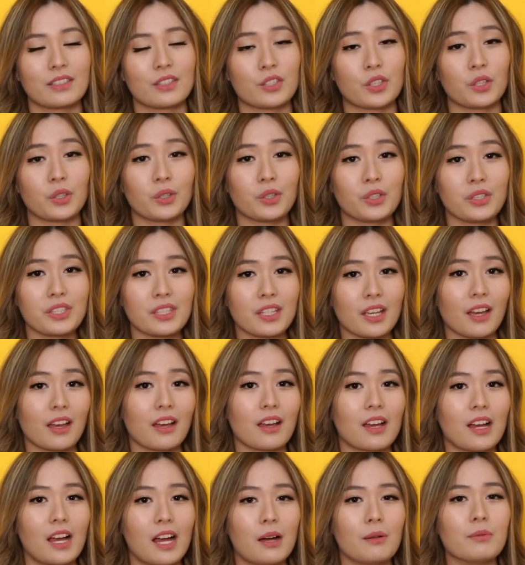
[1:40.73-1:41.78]

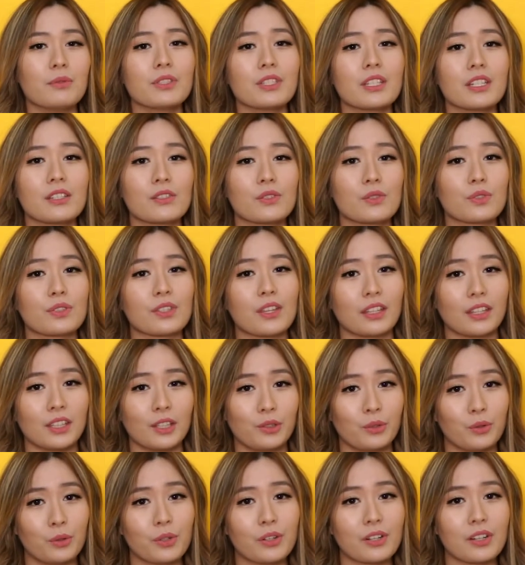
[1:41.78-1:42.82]
Contohnya, kamu jadi susah
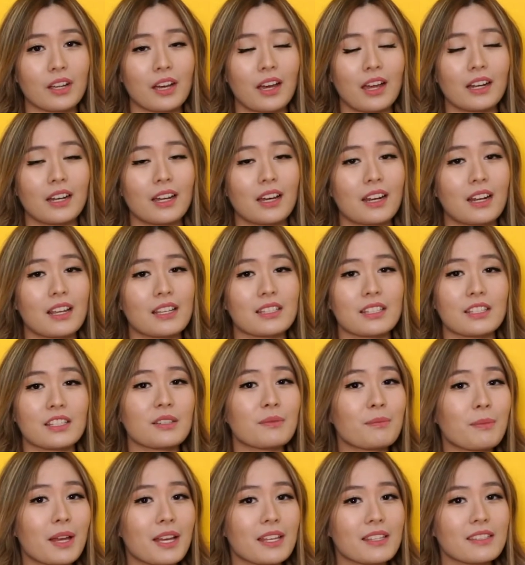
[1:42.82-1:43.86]
tidur karena ngerasa
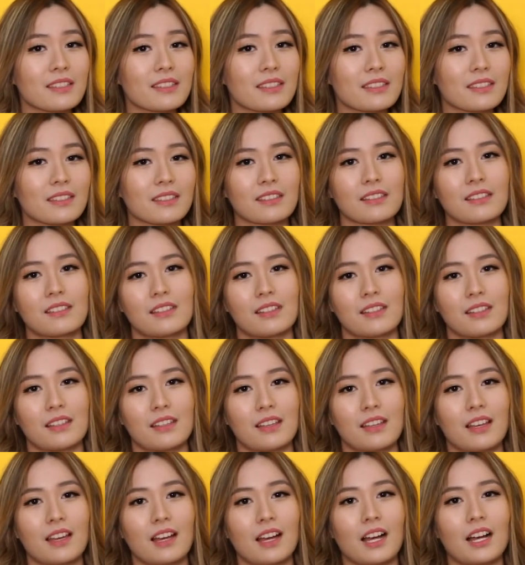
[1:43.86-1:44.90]
cemas.
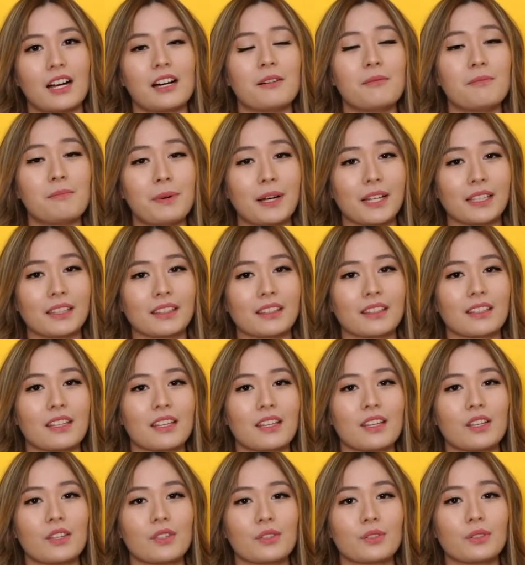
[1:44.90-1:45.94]
Keempat,
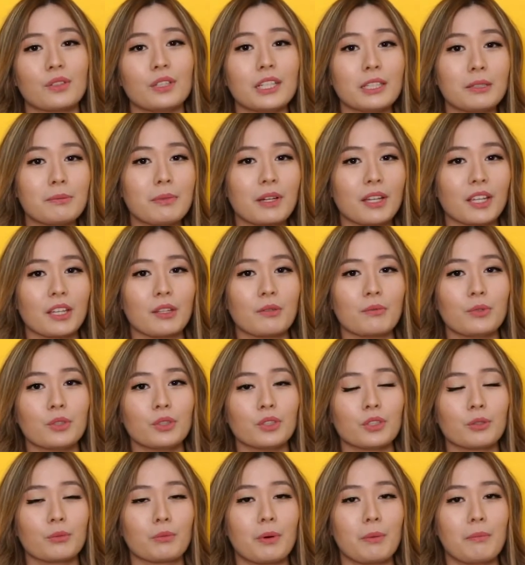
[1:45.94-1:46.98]
sulit
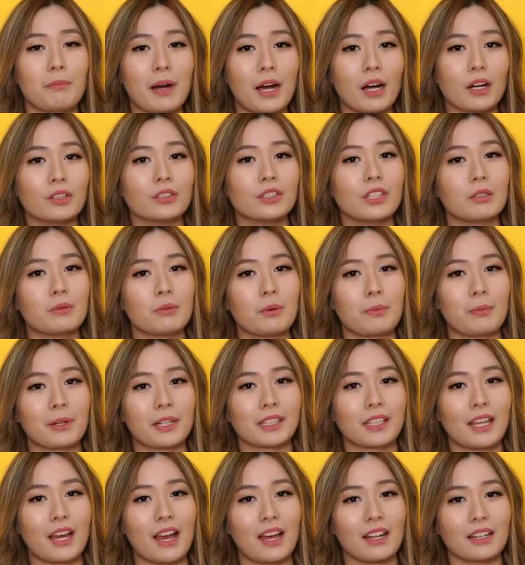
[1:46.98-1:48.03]
bagimu untuk membangun dan
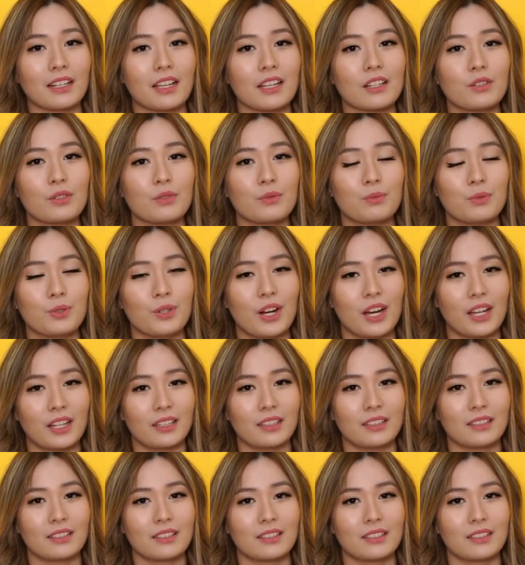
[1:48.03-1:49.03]
mempertahankan hubungan.